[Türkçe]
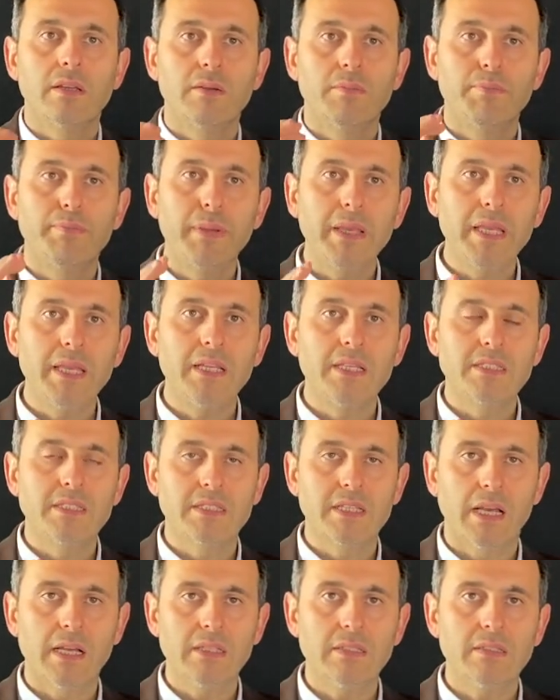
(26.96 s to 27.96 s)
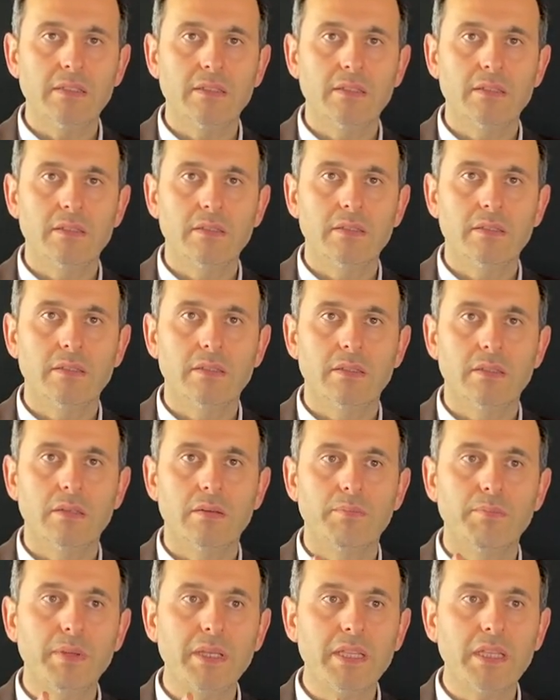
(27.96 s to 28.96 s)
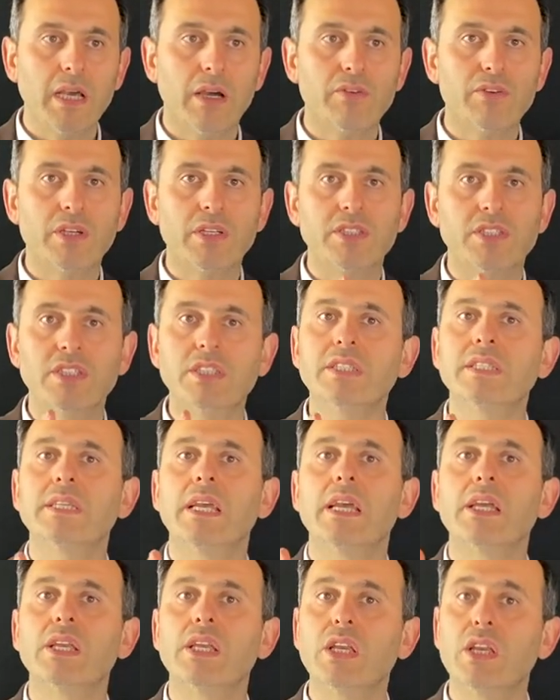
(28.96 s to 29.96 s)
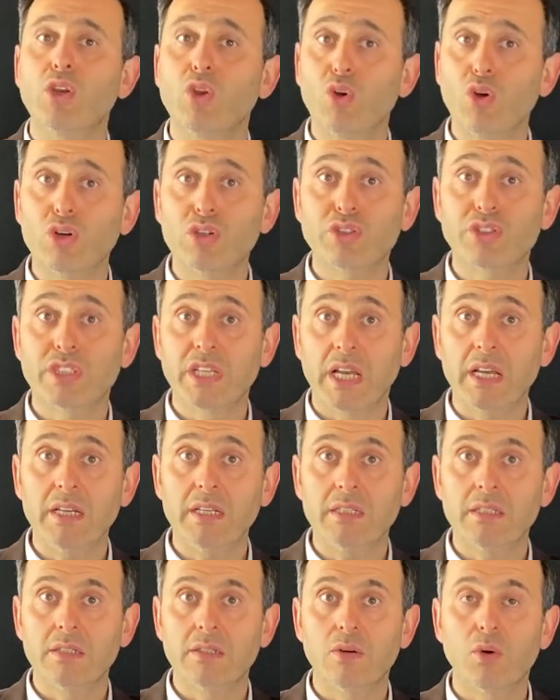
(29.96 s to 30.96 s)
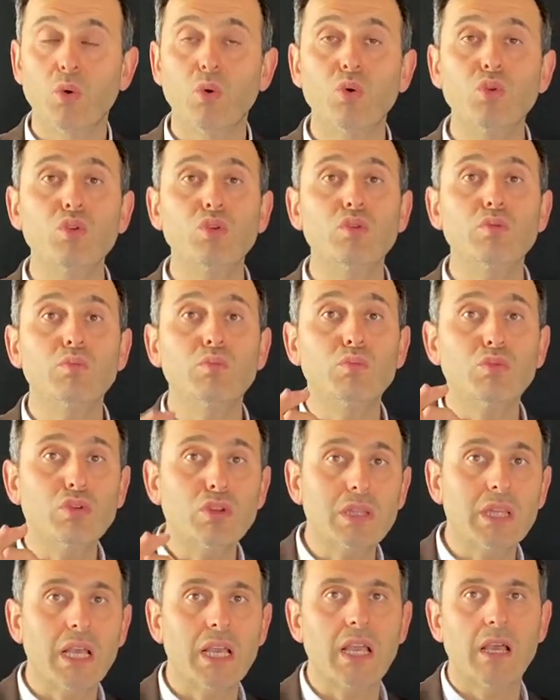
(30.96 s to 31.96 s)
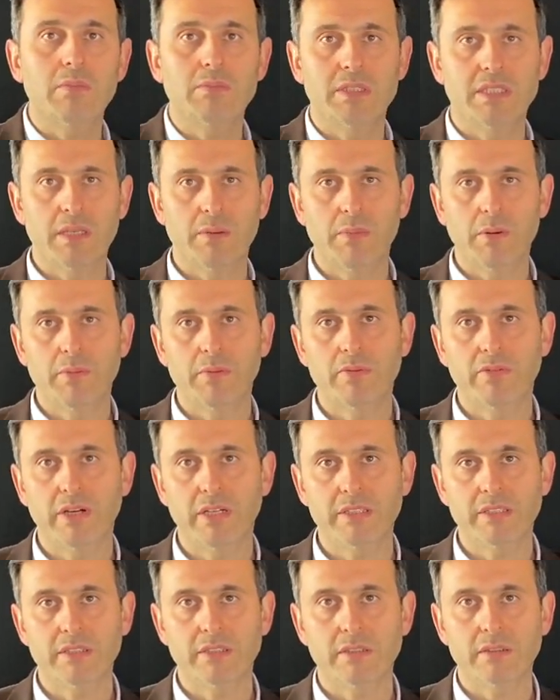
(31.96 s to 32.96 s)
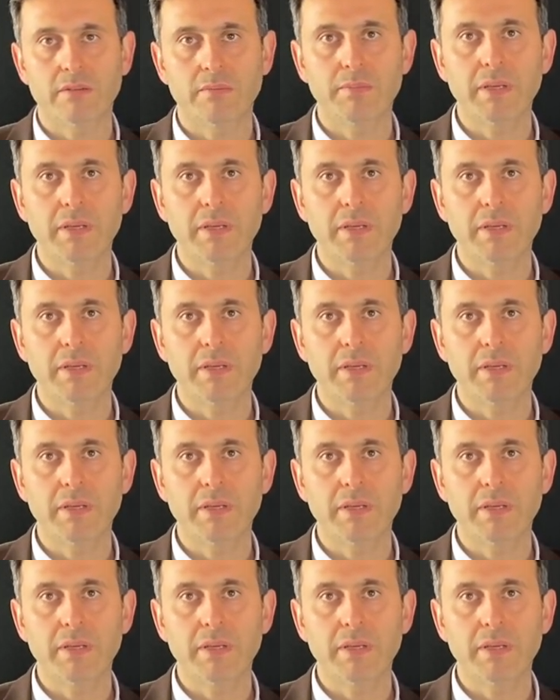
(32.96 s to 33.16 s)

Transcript: bir insan bir davranışı sevgiliyorsa, onun mutlaka bir sebebi vardır.